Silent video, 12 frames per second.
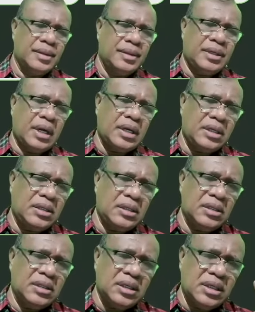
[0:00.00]
Jadi
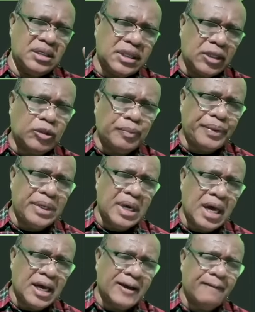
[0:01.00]
di satu
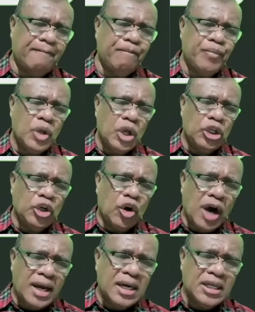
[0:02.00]
pihak
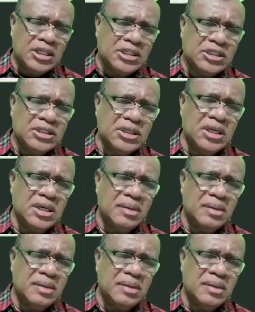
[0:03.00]
Yohanes